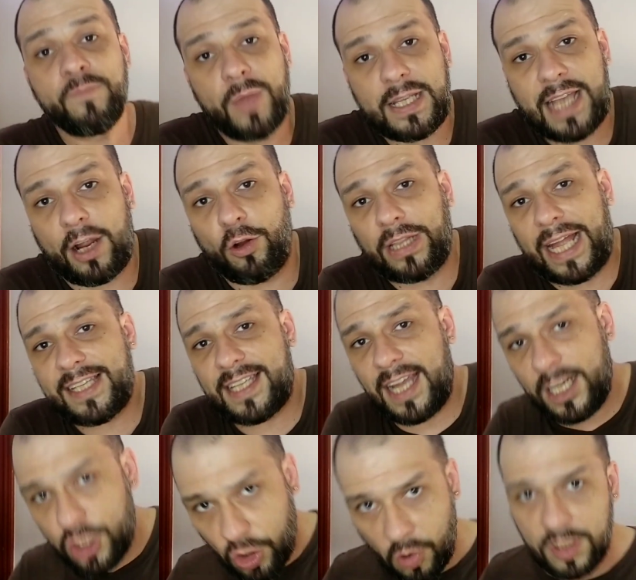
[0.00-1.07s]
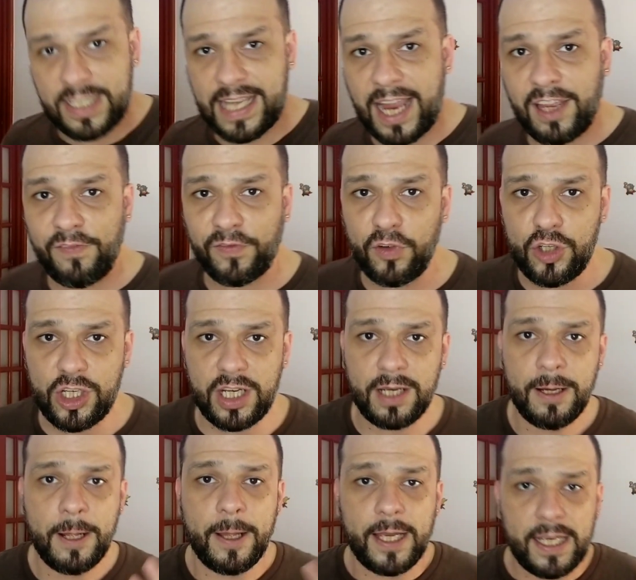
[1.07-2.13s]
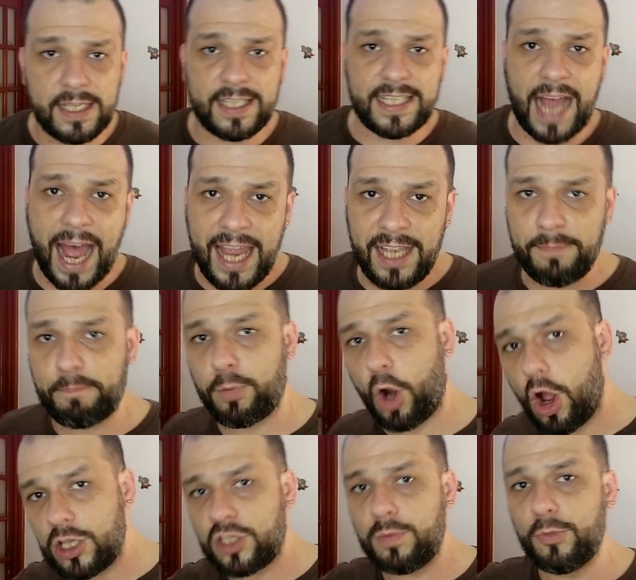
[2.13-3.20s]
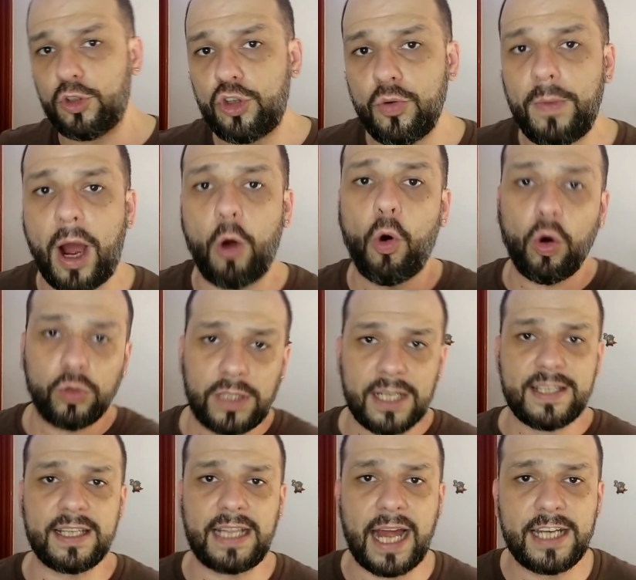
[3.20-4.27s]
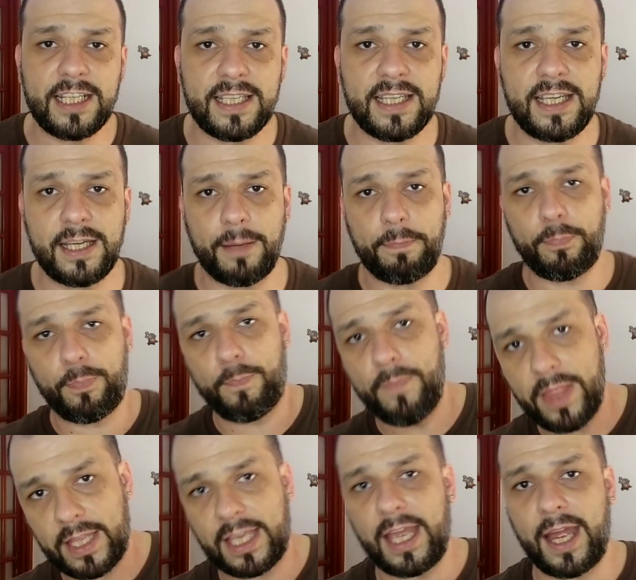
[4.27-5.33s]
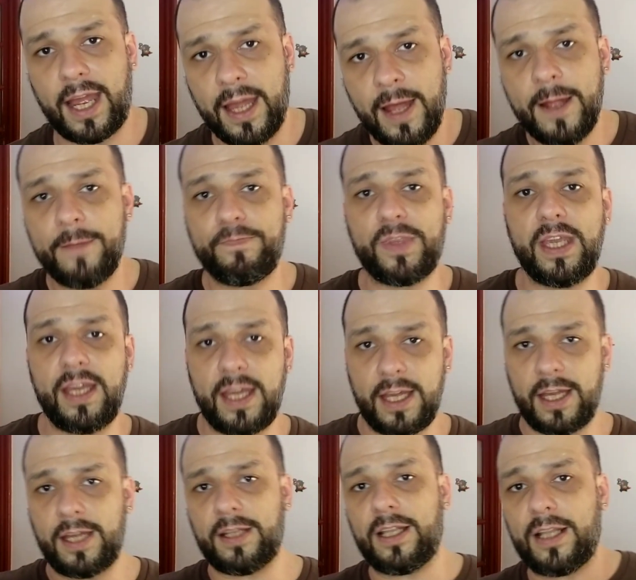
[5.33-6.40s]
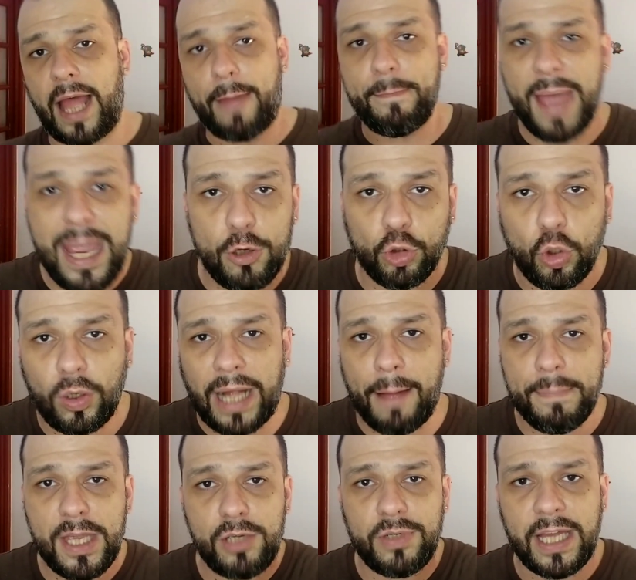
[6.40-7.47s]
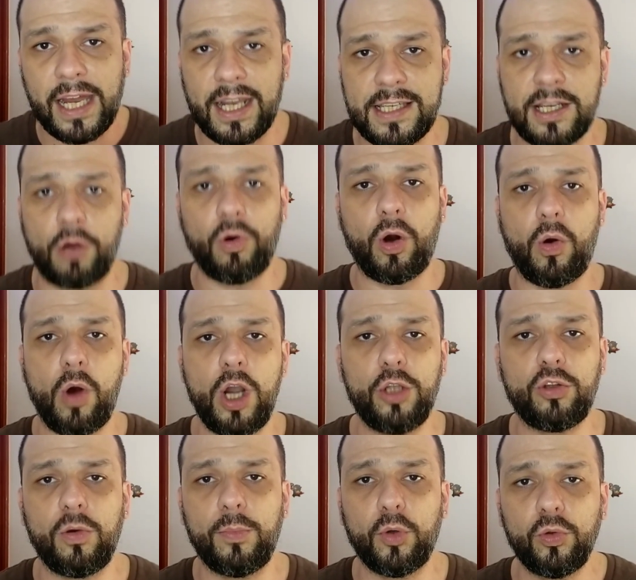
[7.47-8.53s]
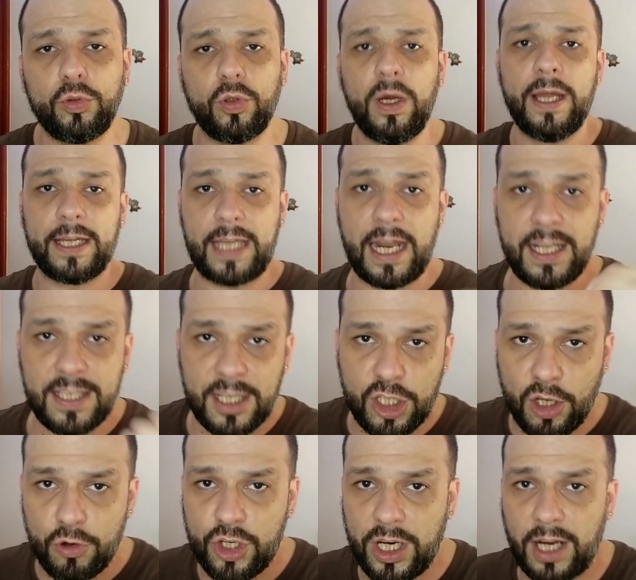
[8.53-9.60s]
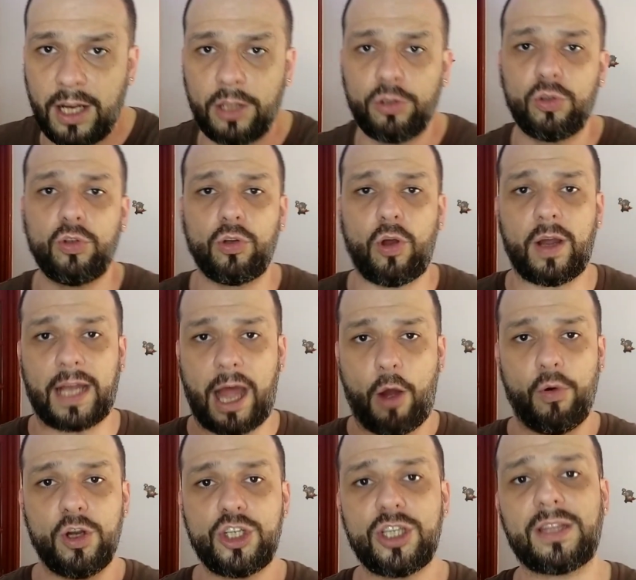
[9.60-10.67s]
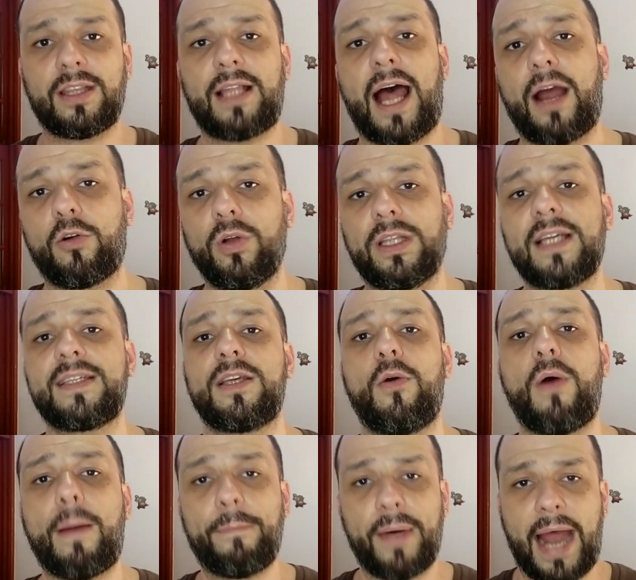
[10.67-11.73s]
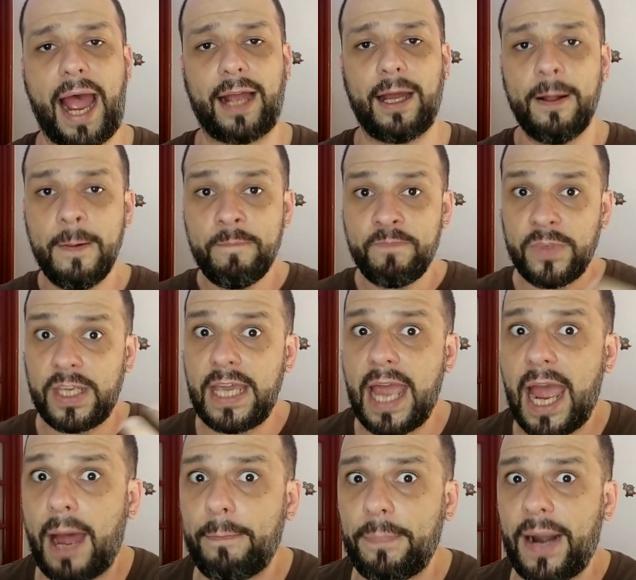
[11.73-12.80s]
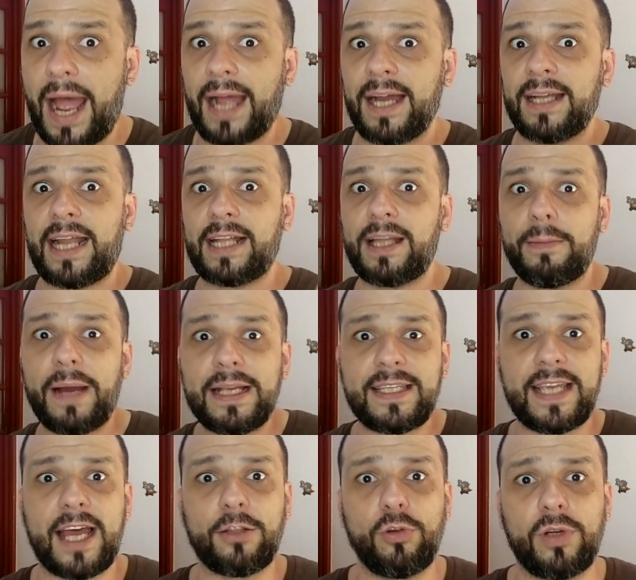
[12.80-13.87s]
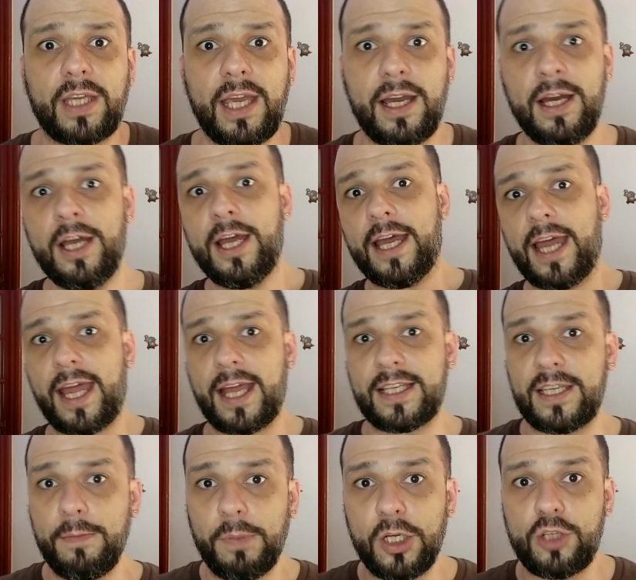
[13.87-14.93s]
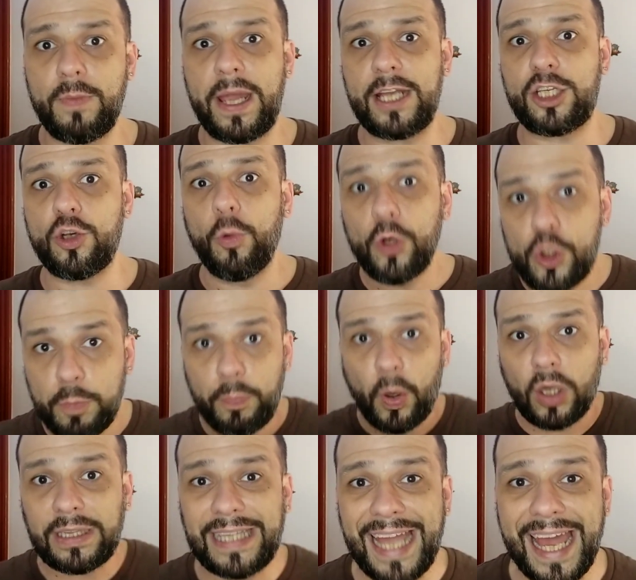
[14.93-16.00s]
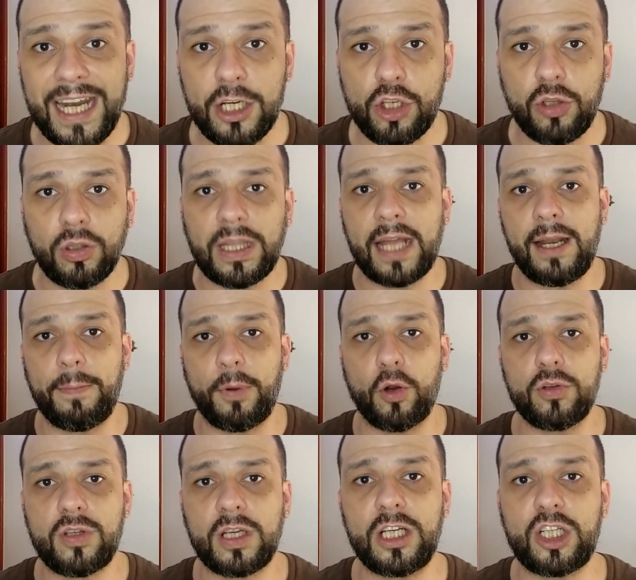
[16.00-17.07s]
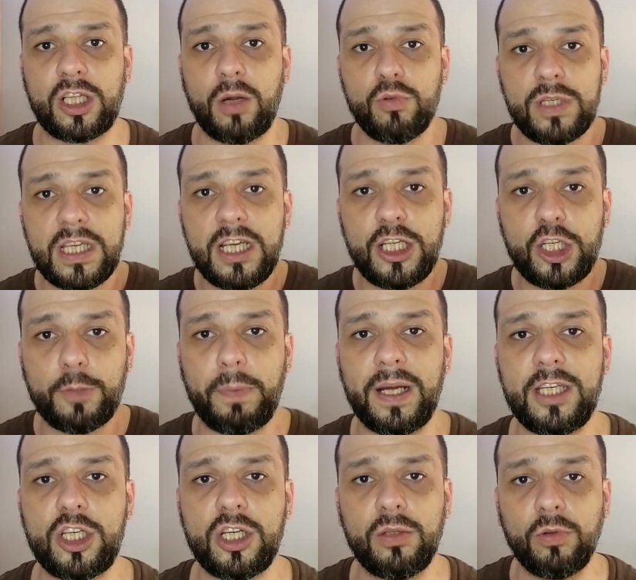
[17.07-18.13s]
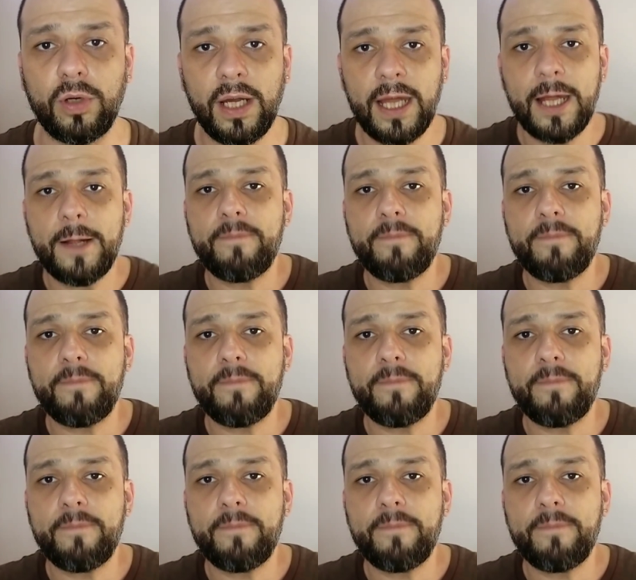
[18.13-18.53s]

Mas acontece que eles conseguem fugir e saem próximo de uma outra cidadezinha que, que é meio do caminho em relação ao olho do mundo, que eles estão chegando no local onde aconteceu a praga. Que é a praga nada mais é do que é, simplesmente os poderes do tenebroso que estão se expandindo